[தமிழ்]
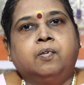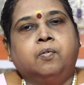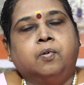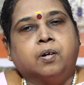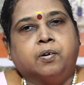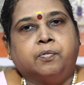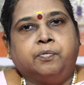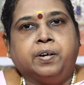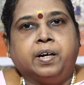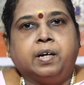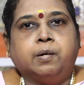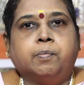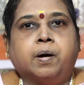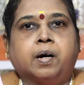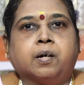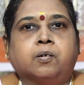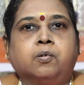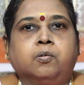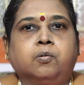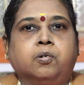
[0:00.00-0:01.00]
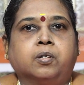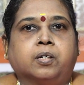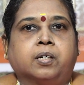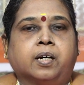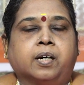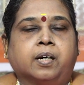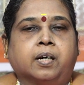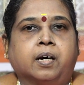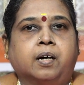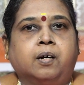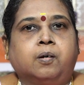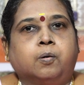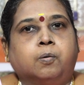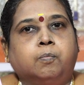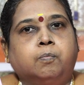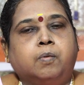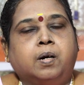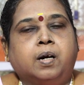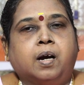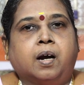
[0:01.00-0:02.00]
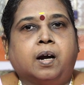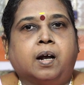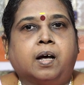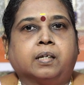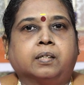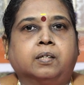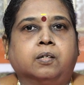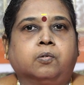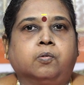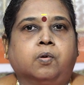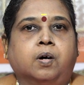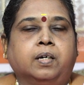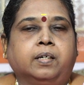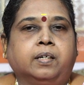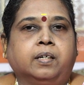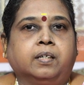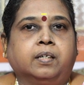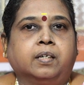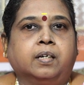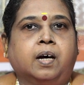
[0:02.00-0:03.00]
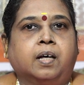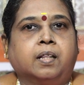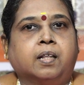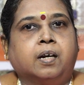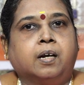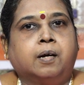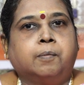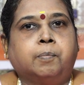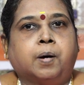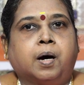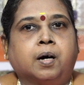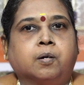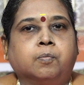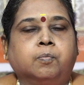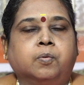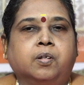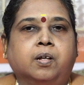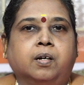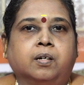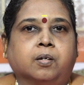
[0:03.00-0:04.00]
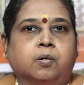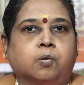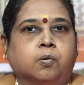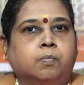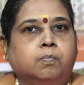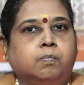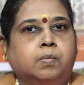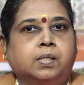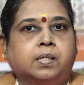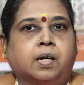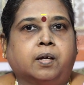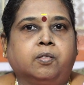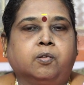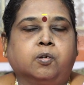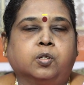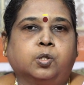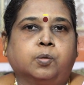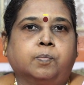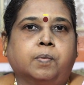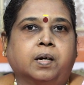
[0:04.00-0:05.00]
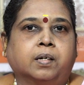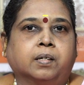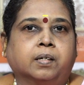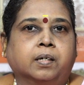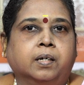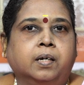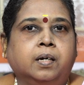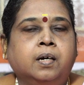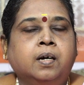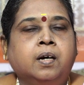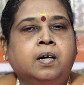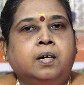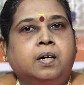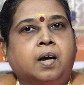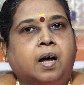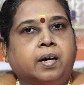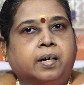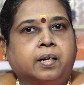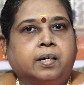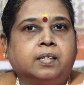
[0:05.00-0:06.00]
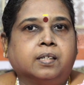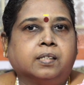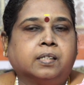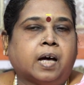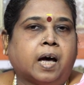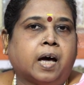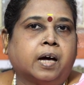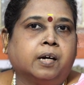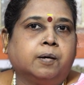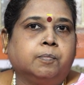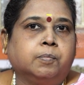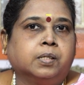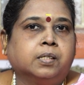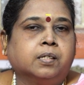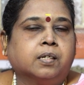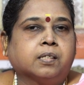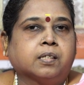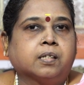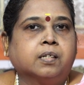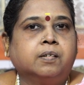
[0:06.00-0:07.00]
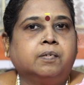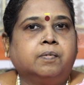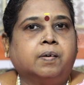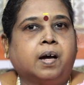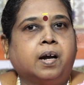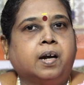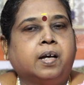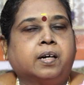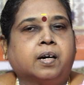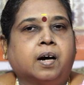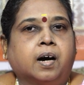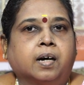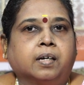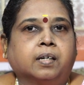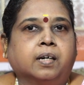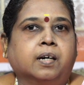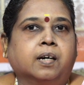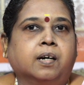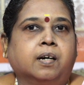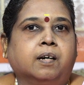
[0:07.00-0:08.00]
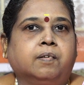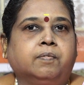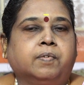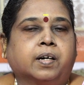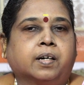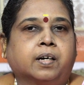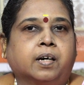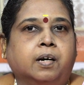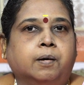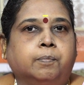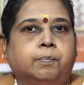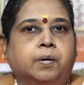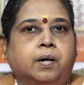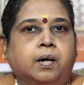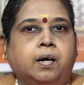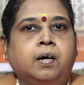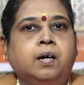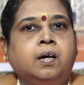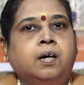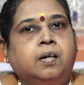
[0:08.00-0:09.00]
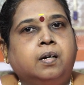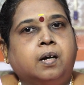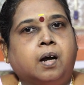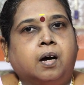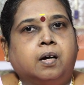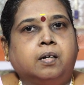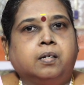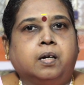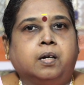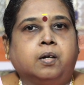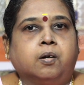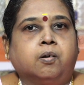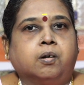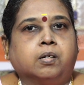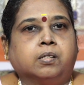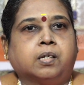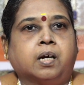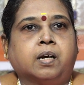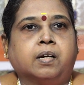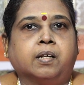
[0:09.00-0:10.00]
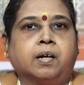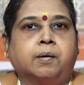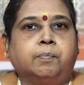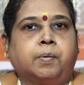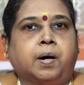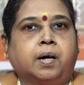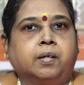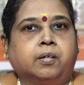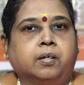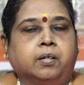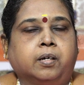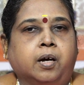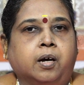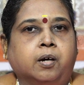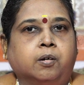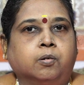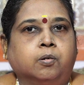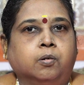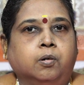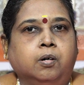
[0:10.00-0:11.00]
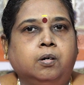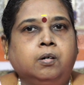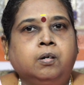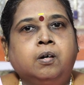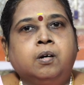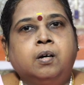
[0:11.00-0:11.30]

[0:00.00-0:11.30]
உங்கள் ஃபீட்பேக்கும் கொடுக்குறீங்க ரொம்ப நல்லாயிருக்கு குவாலிட்டின்ட்டு அதெல்லாம் பார்க்கும்போது எனக்கு ரொம்ப சந்தோஷமாக இருக்குது நாங்கள் இந்த சாரீ பிஸ்னஸ்க்கு வேலைக்கு ஆட்கள் எல்லாம் வைக்கலப்பா நானும் என்னோடய சன் தான் பார்த்துக்கிட்டே இருக்கோம்